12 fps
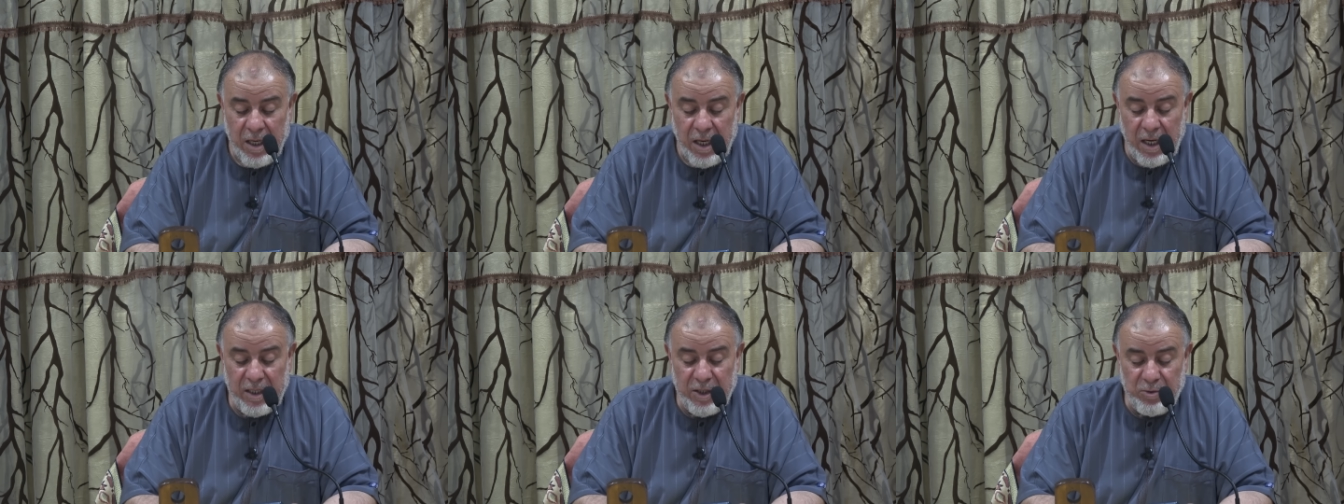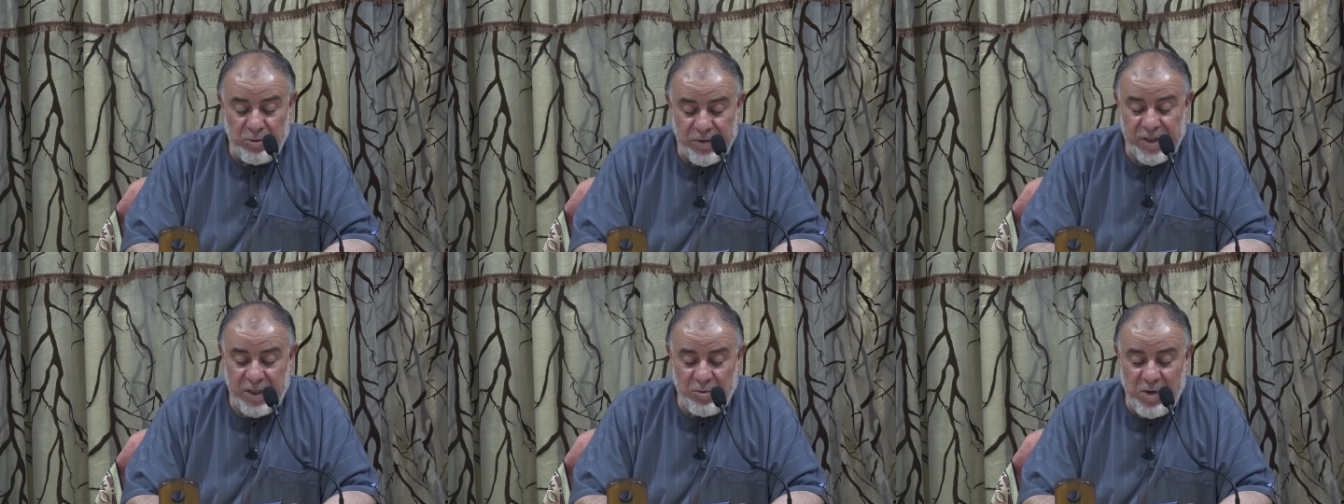على
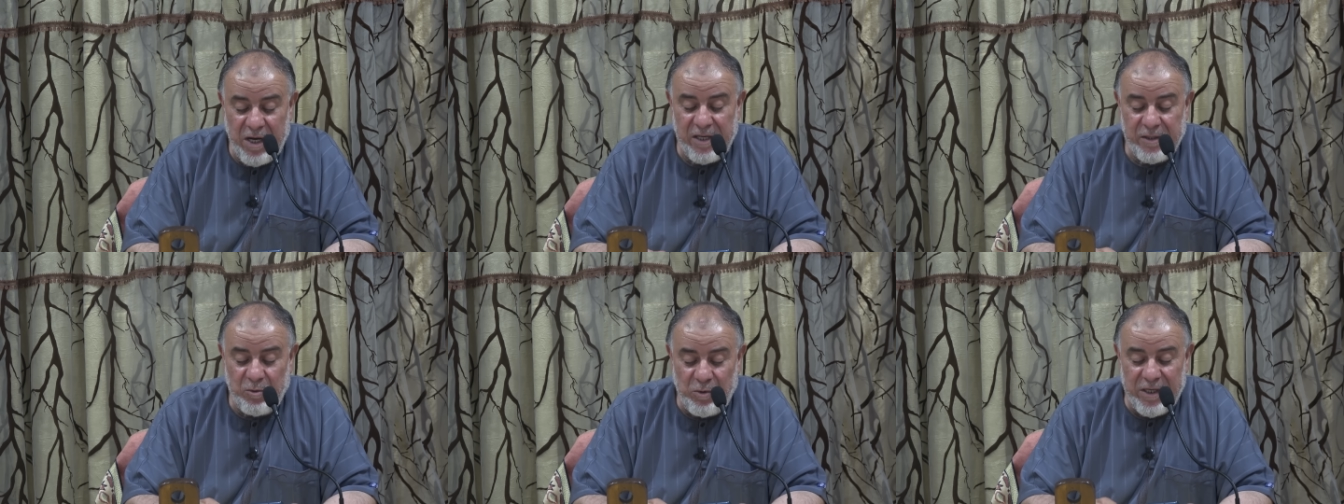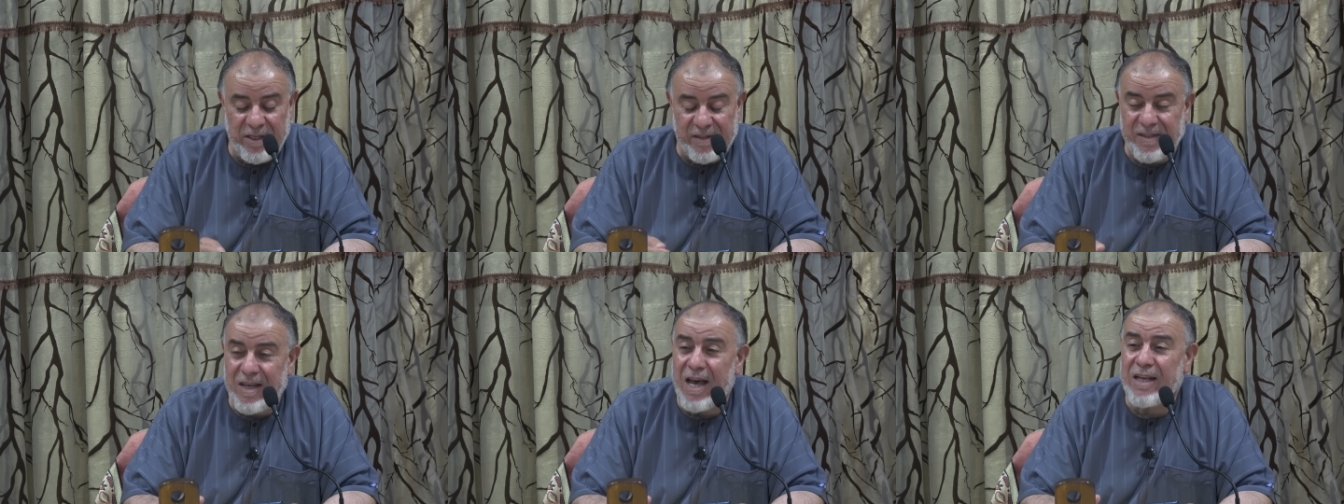النصح
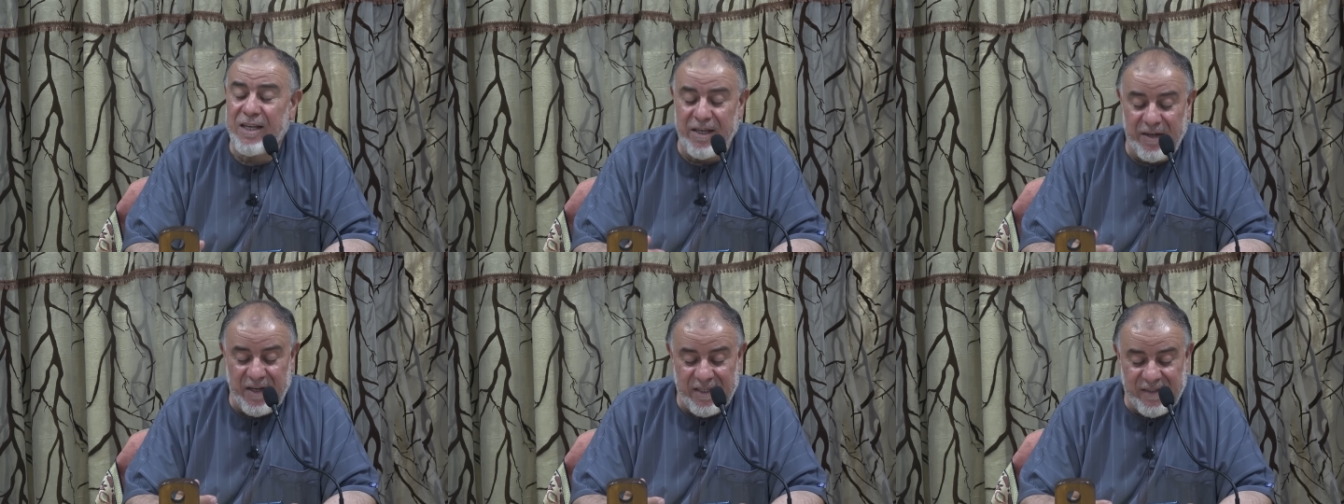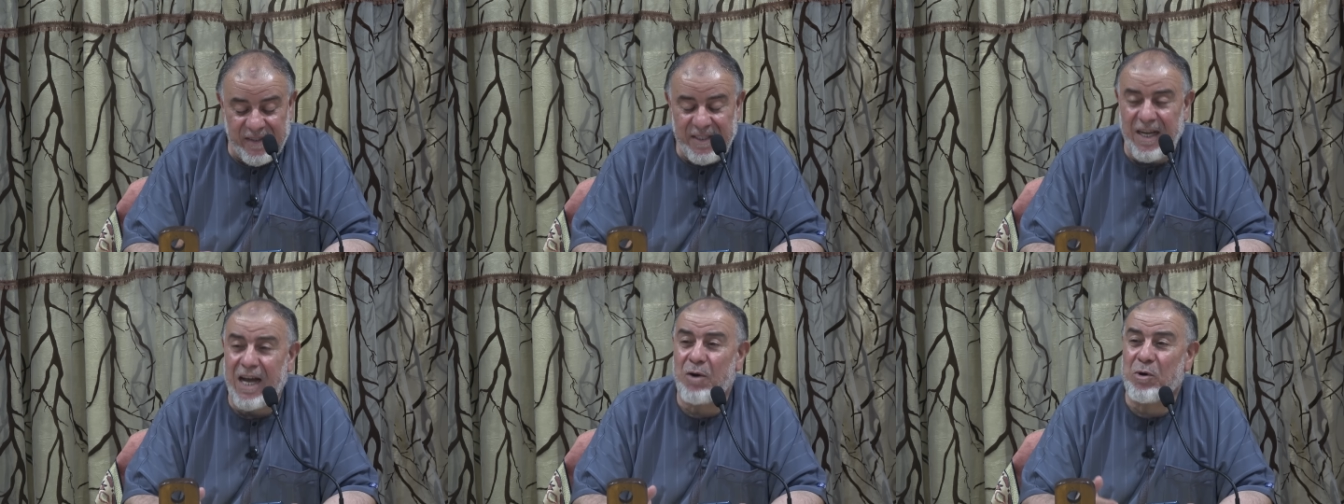وإيصال
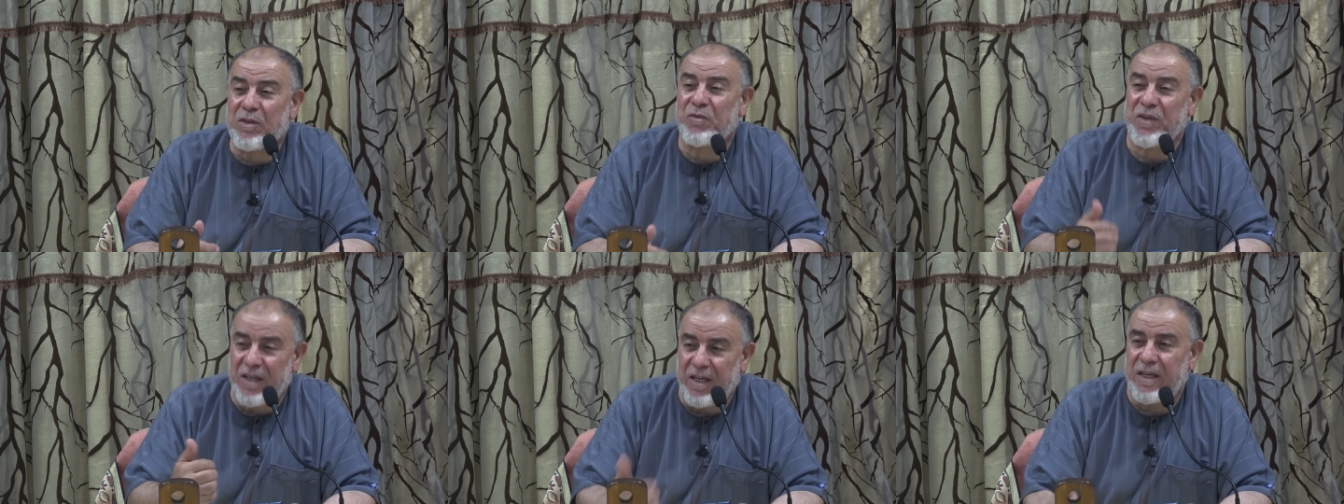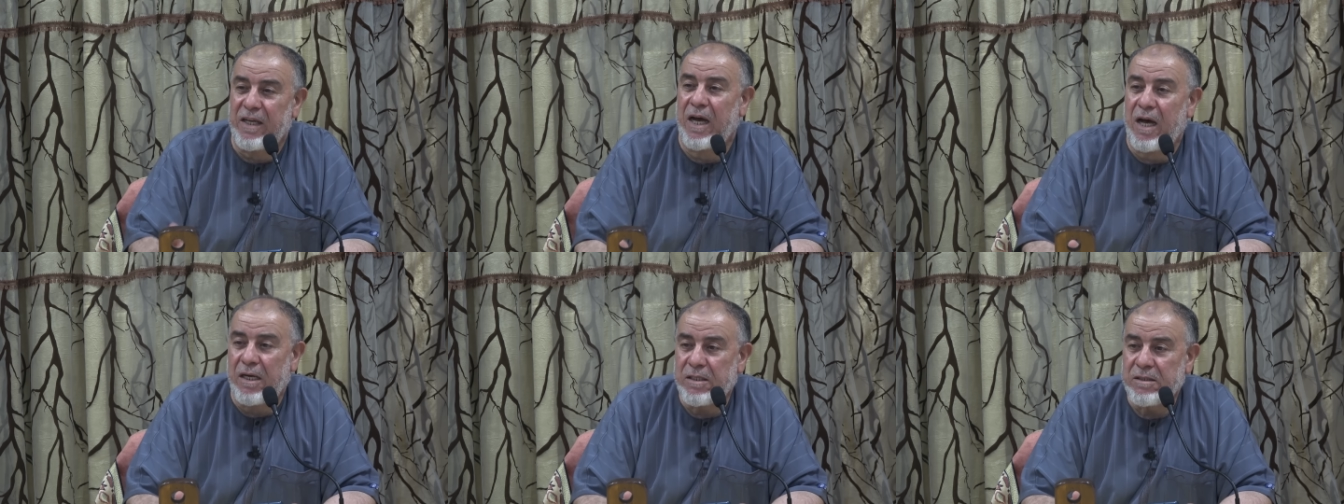النصيحة وتفعيلها